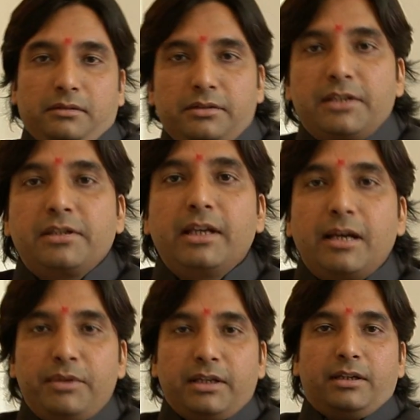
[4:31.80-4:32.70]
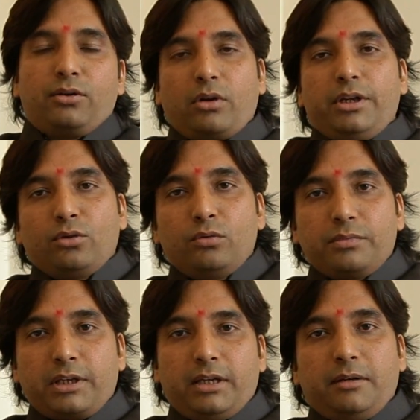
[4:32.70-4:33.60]
जैसे कि आप देख रहे हैं ड्राइंग रूम
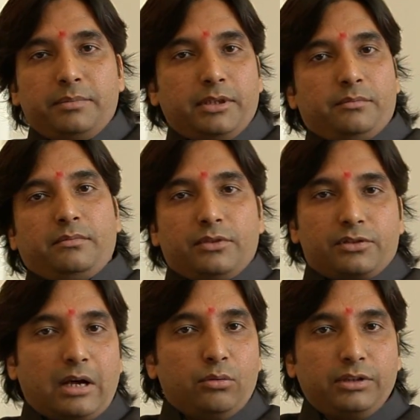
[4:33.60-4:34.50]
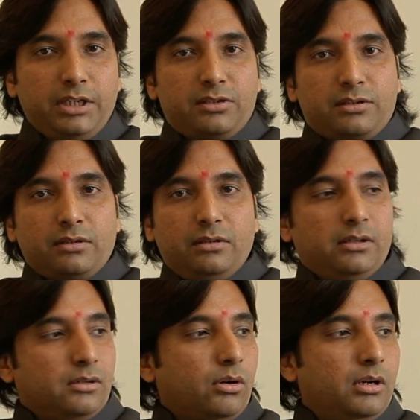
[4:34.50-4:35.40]
के अब हम साउथ ईस्ट
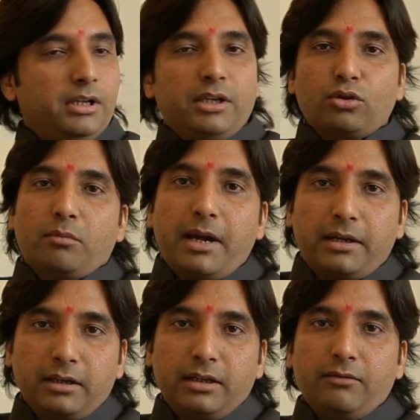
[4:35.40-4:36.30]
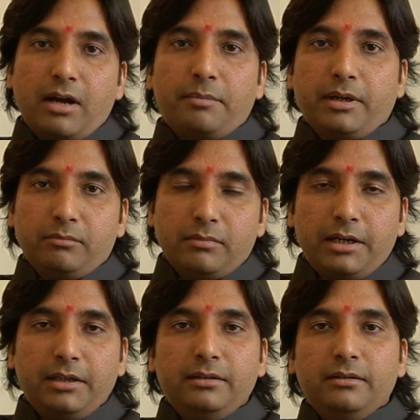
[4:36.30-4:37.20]
कॉर्नर की जो बैठक है वहाँ पे हम
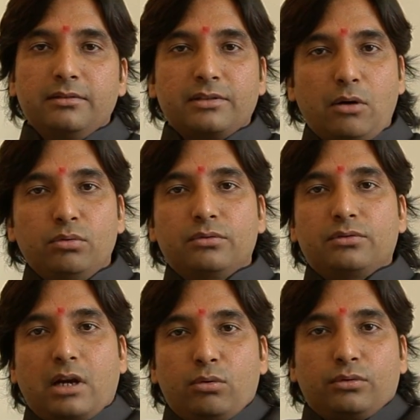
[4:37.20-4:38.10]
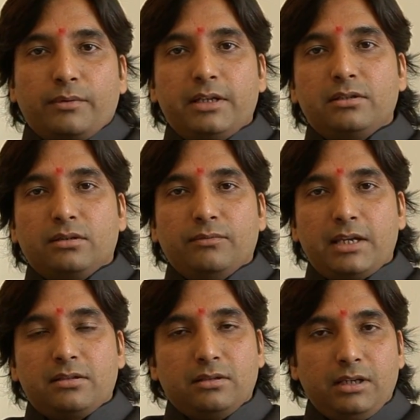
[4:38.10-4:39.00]
बैठे हैं साउथ साउथ वेस्ट
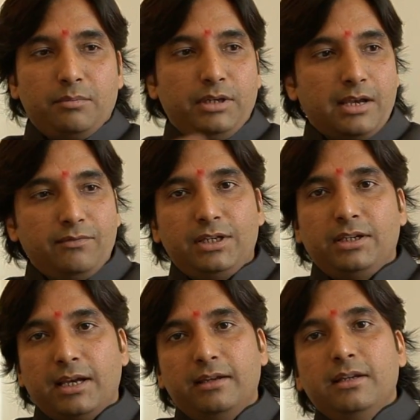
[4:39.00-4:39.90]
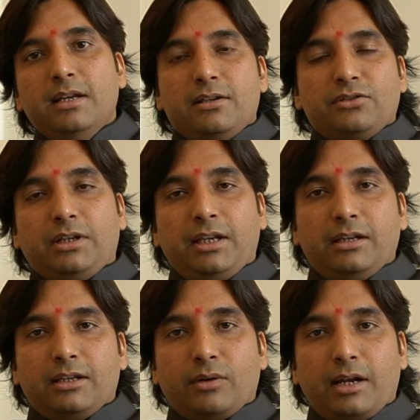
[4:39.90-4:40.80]
वेस्ट ये भी हैवी किया है सिटिंग
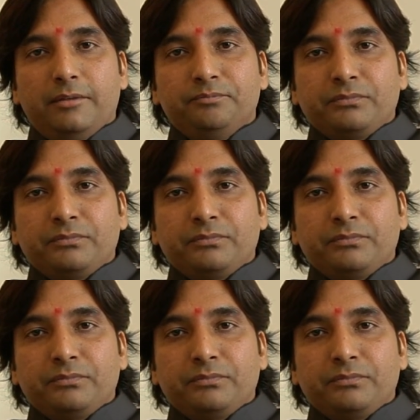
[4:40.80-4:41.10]
के द्वारा